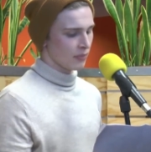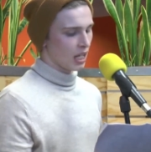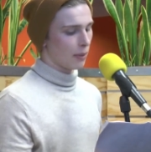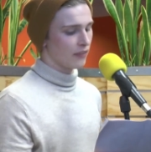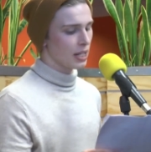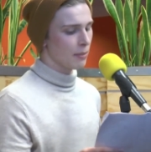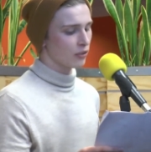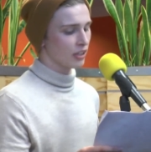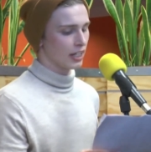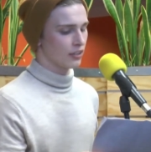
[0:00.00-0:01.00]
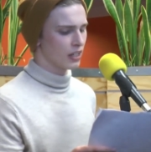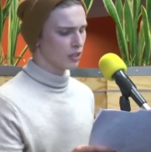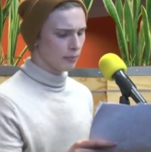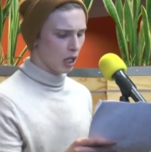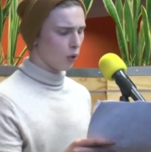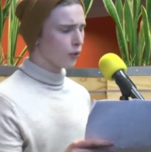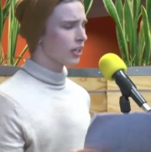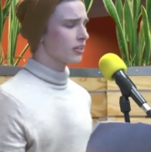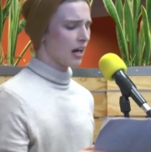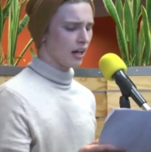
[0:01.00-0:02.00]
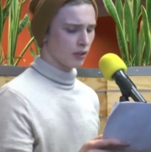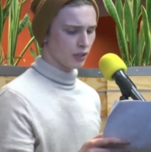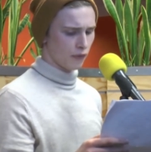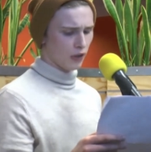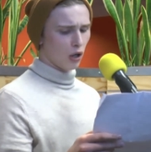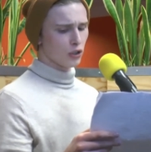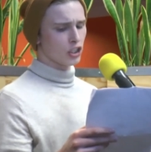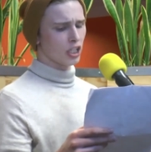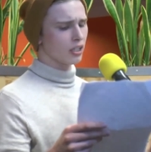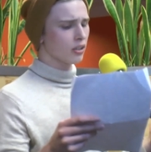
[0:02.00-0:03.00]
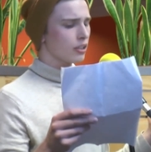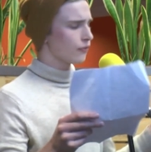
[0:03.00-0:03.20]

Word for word: Aber wie dem auch sei, ich will nun mal rosa tragen, und auf Frauen stehen und die